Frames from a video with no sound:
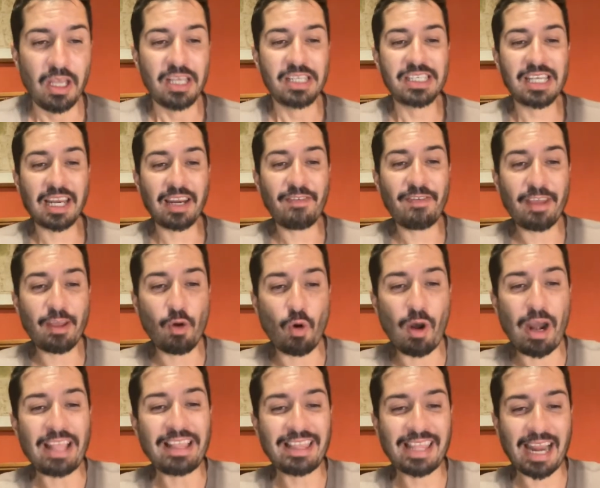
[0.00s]

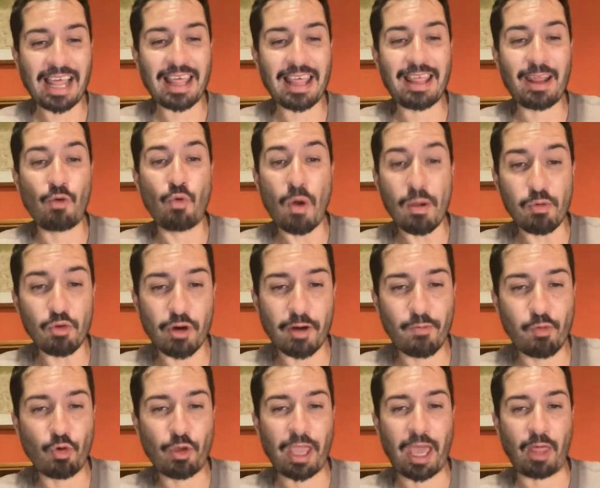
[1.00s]
significó la entrada de nuevos
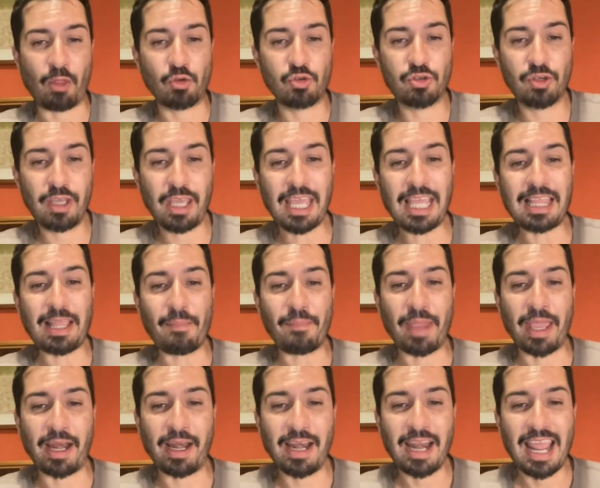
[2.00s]
refugiados y
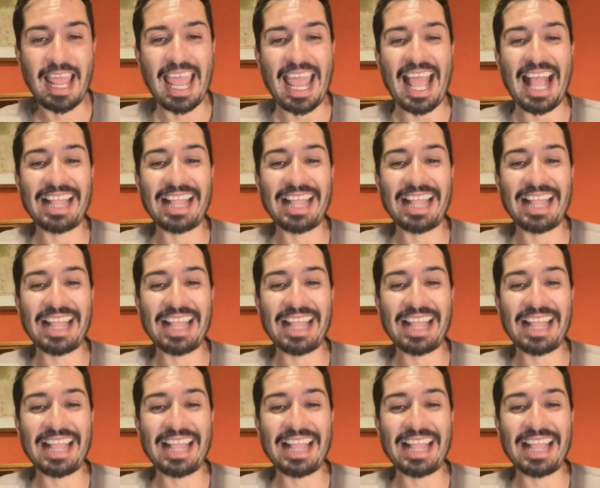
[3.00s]
también